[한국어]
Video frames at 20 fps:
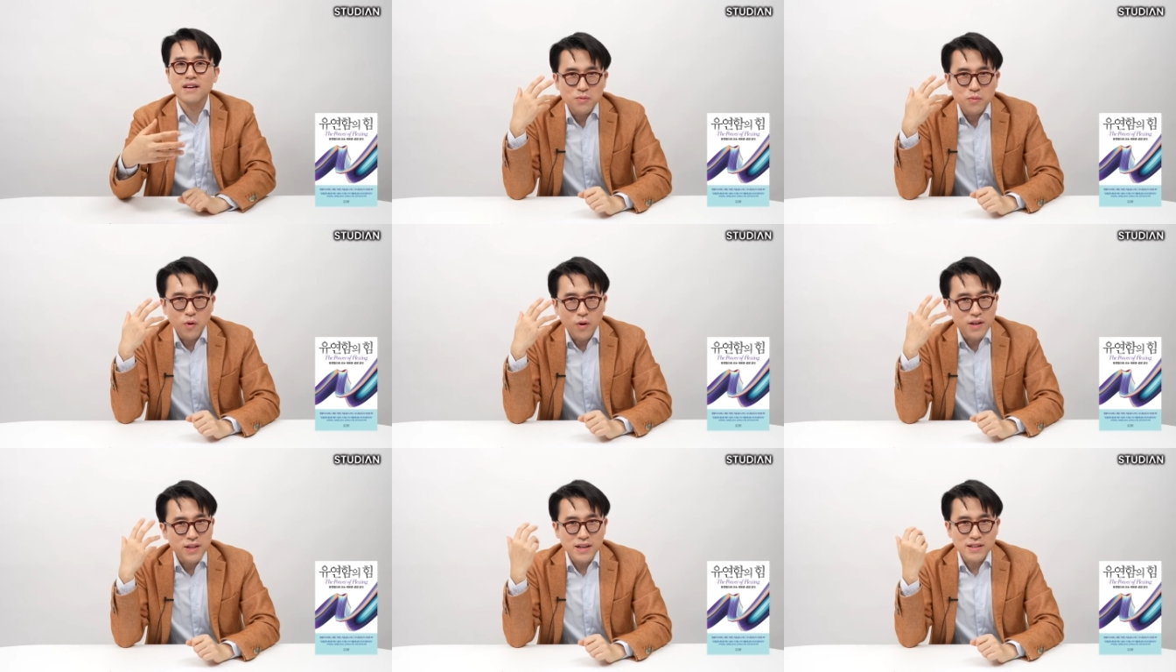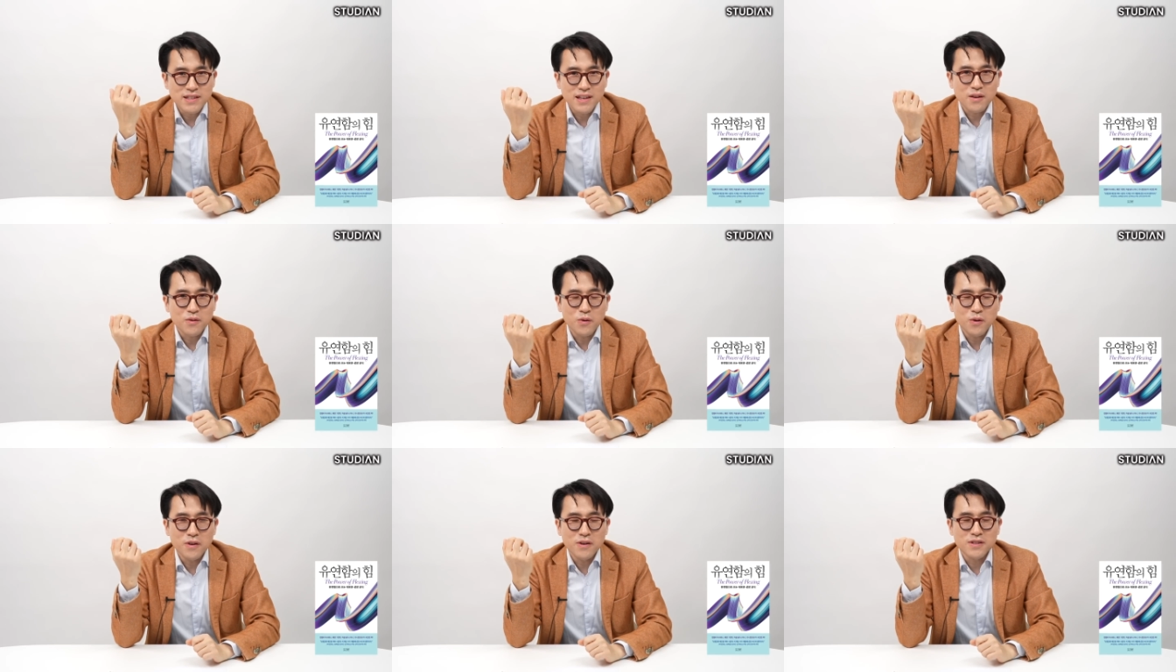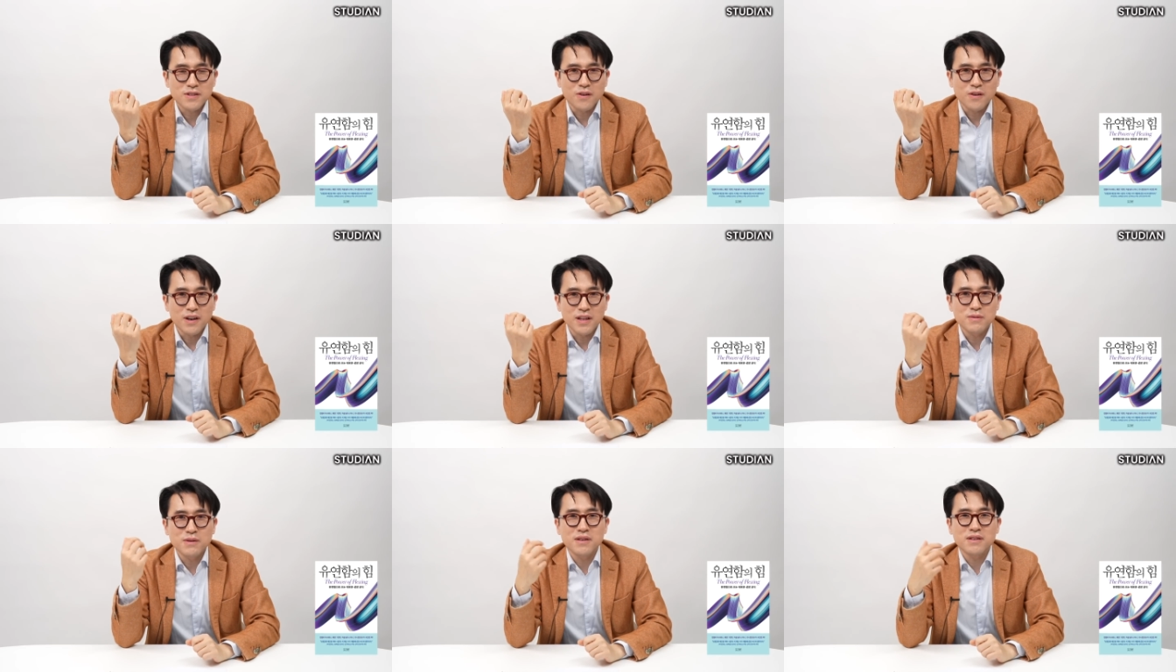뭐가 살짝
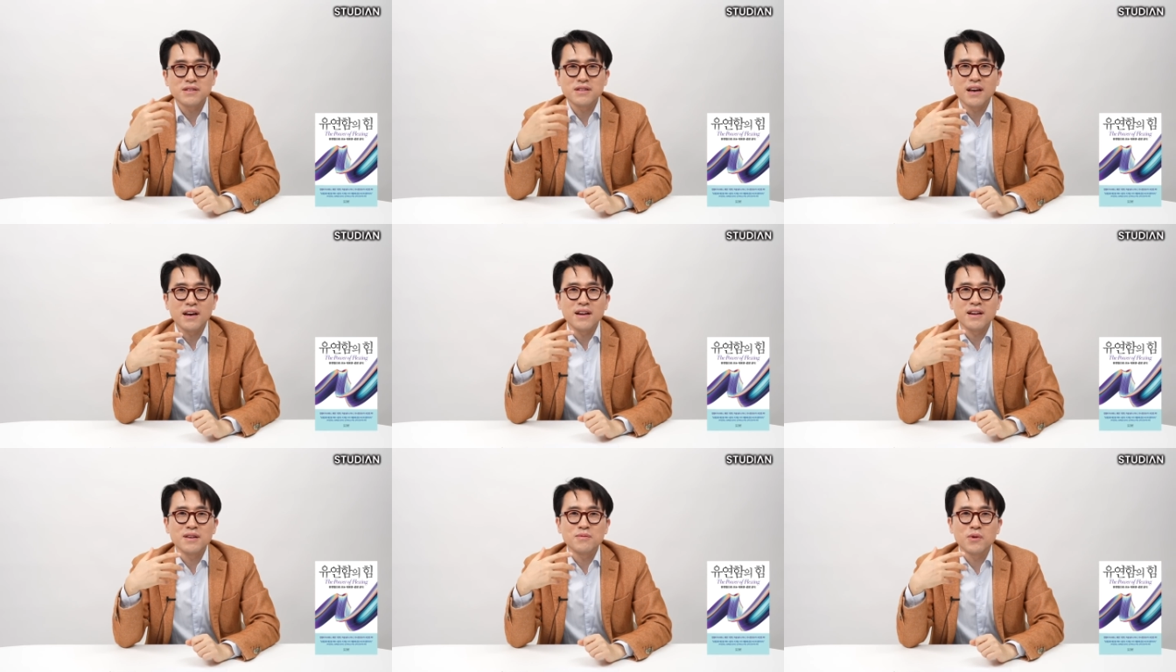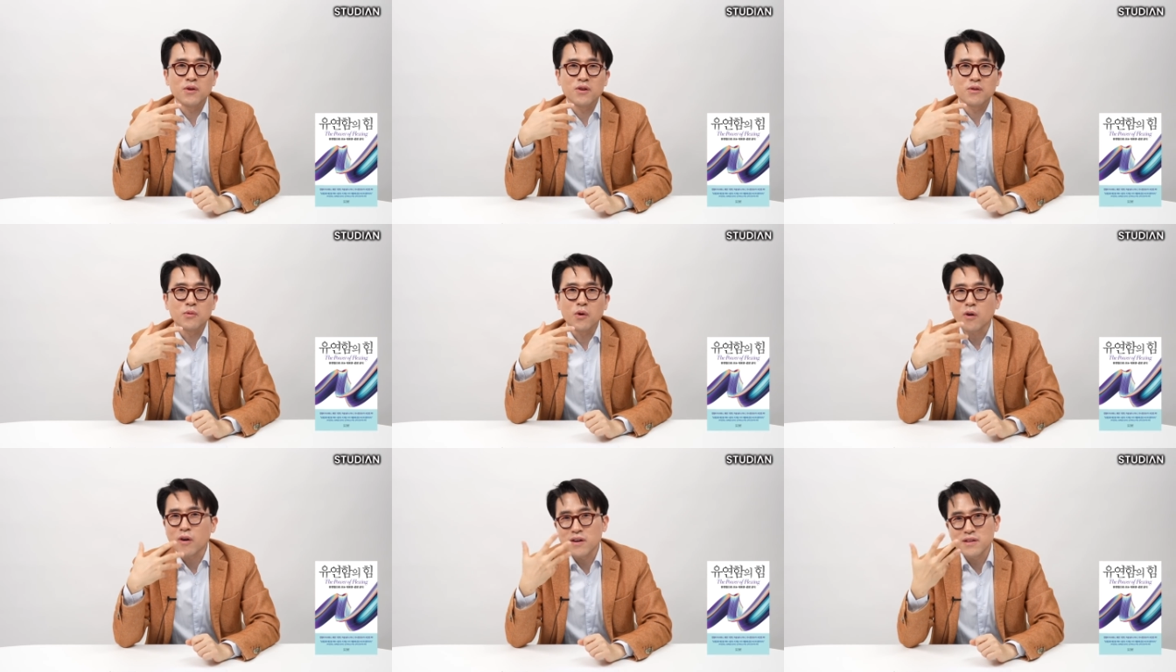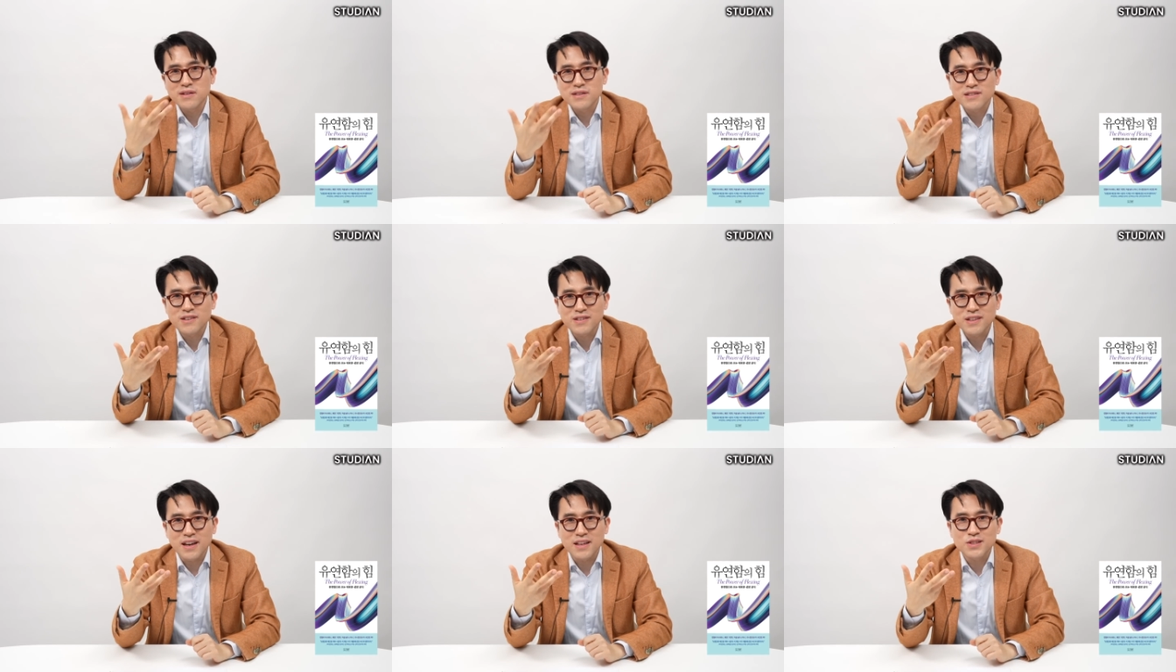꼬여서 아니면 그날 뭐목
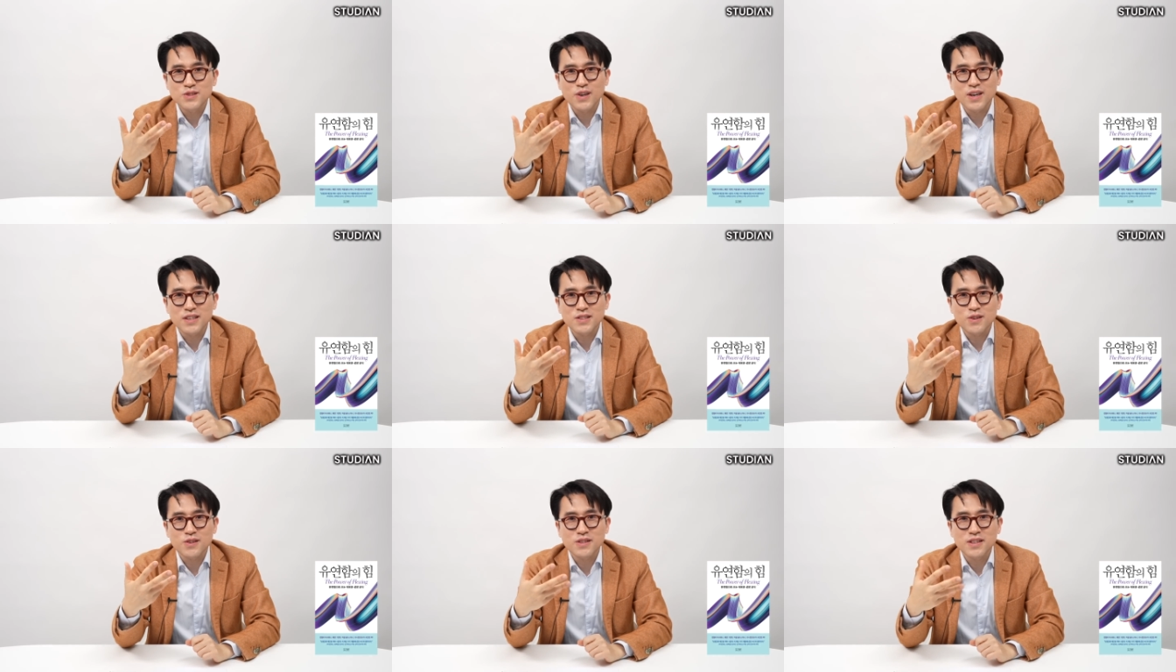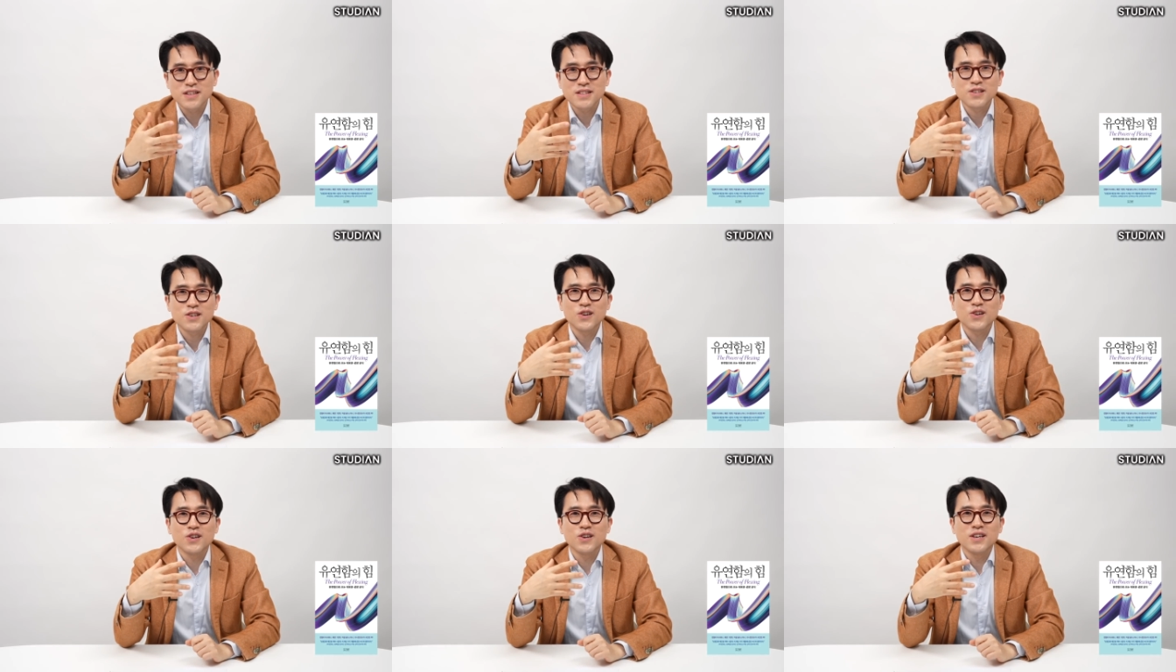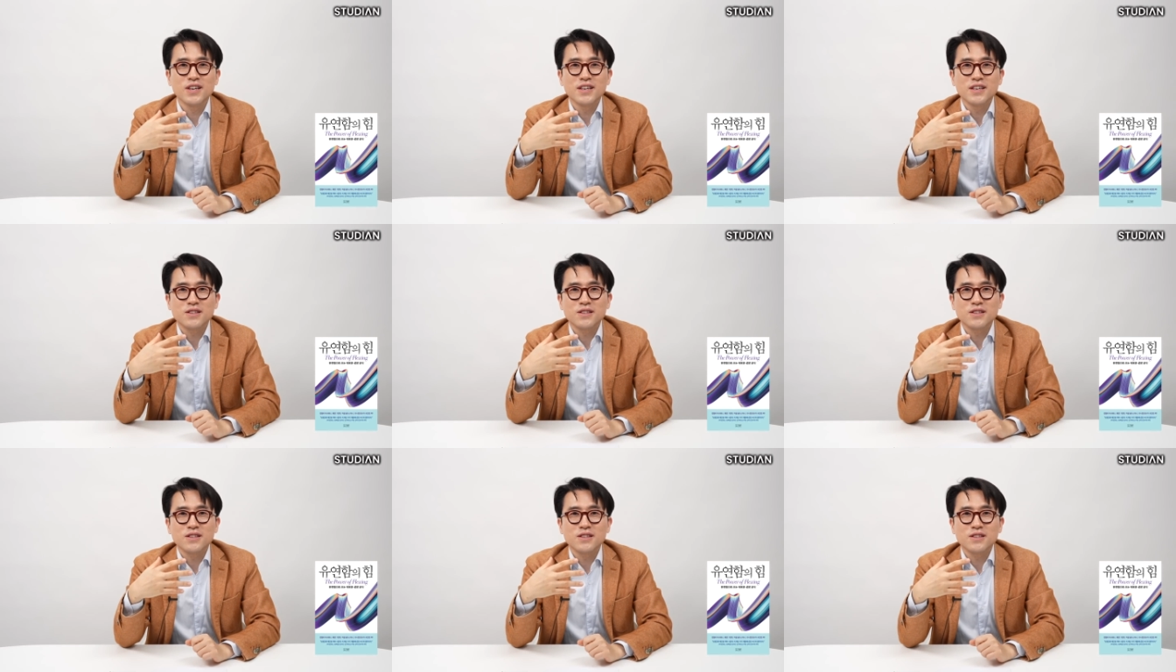컨디션이 안 좋아서 그래서